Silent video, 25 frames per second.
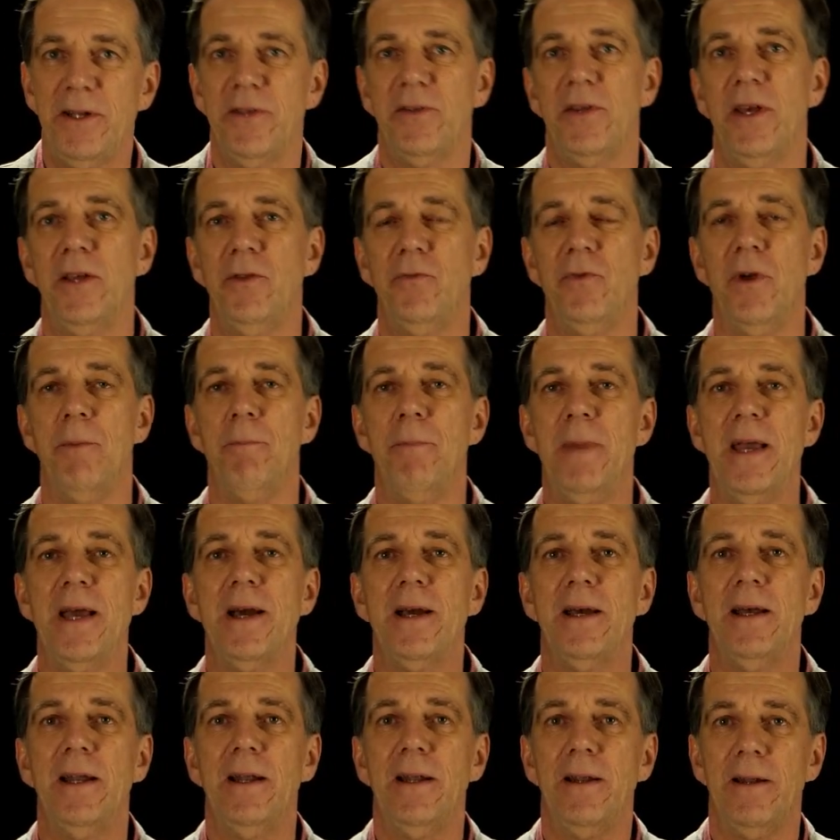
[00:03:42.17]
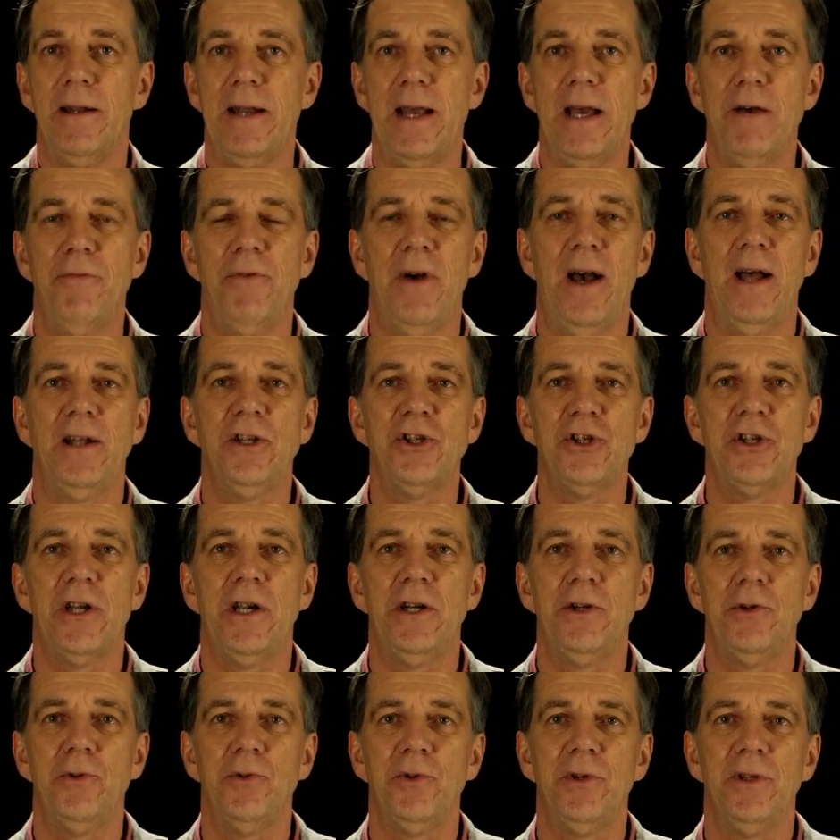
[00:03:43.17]
das heißt, wir haben mehrere
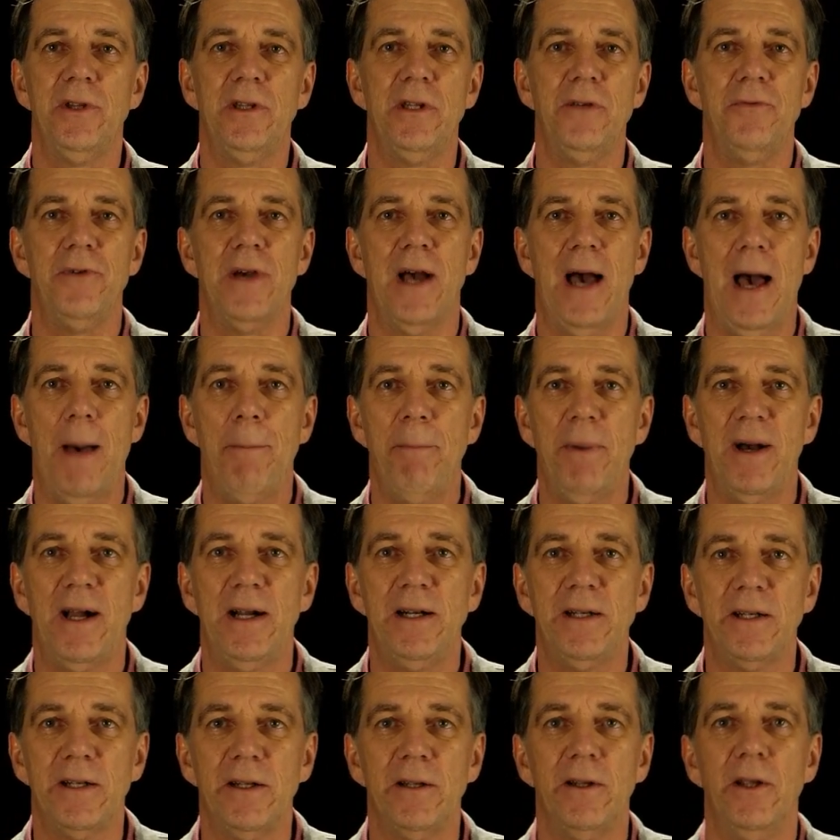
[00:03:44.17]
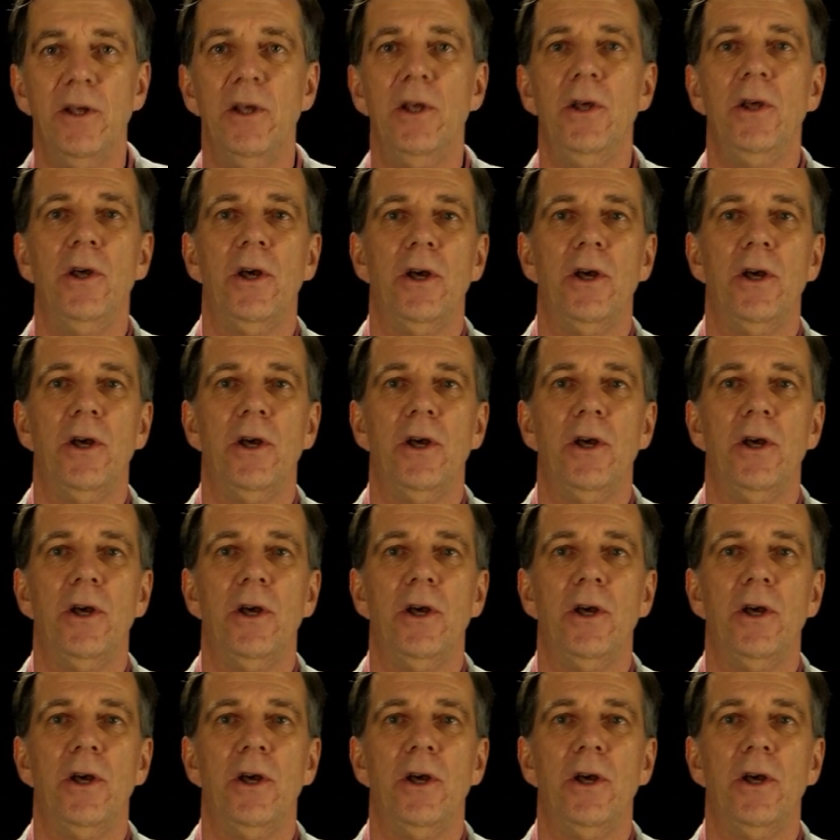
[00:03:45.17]
Lehrveranstaltungen, die wir abhalten,